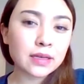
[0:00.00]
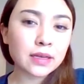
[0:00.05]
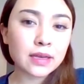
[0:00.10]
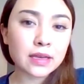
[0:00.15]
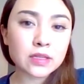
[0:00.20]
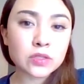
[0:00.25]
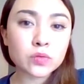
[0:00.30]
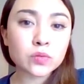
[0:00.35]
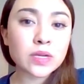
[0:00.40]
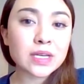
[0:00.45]
de
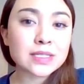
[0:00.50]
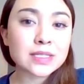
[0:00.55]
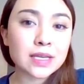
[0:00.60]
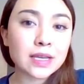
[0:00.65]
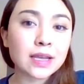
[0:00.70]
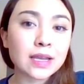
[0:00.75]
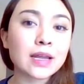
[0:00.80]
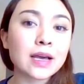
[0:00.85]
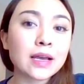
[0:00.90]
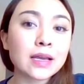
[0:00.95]
que es una
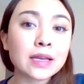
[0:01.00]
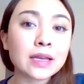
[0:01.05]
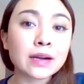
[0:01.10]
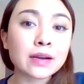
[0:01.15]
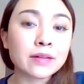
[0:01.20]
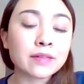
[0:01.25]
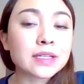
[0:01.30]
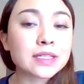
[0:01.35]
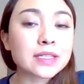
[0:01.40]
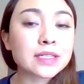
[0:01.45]
ceguera
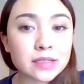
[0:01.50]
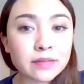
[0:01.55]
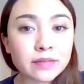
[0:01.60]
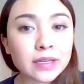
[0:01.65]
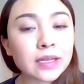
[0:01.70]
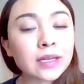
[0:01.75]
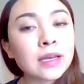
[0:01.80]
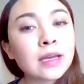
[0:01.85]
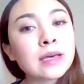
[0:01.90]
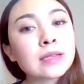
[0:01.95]

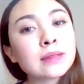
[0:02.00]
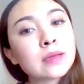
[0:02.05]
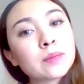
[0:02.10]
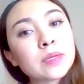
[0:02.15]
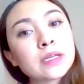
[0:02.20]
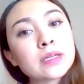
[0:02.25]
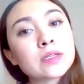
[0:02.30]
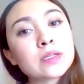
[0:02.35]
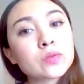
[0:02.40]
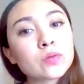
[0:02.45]
irreversible,
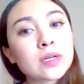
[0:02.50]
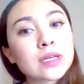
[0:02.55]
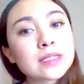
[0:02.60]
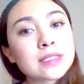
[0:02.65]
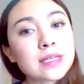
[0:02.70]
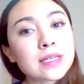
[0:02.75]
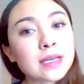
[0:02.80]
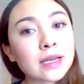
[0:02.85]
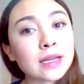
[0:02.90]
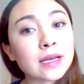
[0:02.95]
también es una
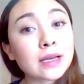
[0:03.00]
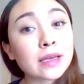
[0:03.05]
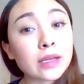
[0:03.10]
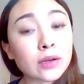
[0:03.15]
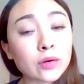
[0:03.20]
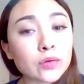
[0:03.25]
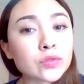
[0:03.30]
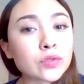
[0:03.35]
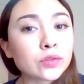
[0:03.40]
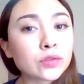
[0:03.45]
ceguera
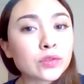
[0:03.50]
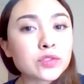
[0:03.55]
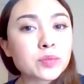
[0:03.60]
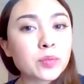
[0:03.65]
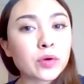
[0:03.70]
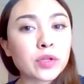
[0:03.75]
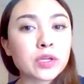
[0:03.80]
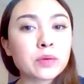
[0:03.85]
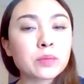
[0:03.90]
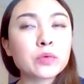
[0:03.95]
que nosotros
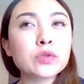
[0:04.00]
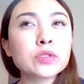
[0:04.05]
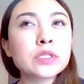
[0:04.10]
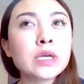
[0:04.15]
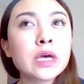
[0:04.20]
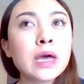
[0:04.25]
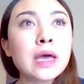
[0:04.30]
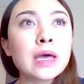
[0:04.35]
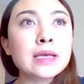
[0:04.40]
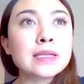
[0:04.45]

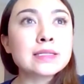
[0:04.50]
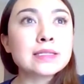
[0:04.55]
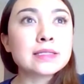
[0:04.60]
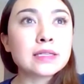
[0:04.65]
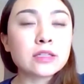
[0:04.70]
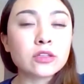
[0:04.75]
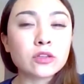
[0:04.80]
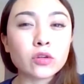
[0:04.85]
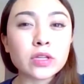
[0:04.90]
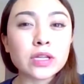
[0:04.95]
podemos,
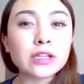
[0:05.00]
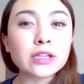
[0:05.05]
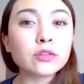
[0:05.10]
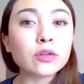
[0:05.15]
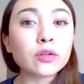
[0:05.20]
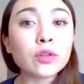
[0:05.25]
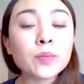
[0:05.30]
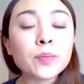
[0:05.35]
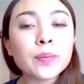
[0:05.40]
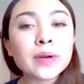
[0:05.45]
si no del
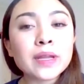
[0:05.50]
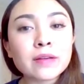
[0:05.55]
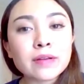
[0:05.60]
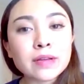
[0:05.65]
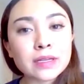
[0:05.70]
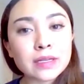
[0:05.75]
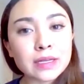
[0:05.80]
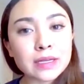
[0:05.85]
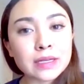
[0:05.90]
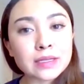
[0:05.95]
todo
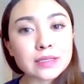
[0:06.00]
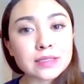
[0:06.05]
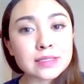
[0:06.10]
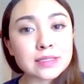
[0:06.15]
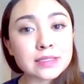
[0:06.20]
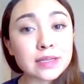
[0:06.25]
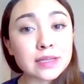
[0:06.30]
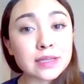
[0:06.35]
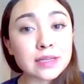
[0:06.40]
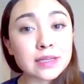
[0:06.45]
prevenir,
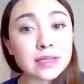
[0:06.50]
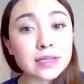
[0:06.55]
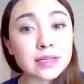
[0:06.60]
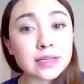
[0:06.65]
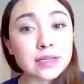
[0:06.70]
sí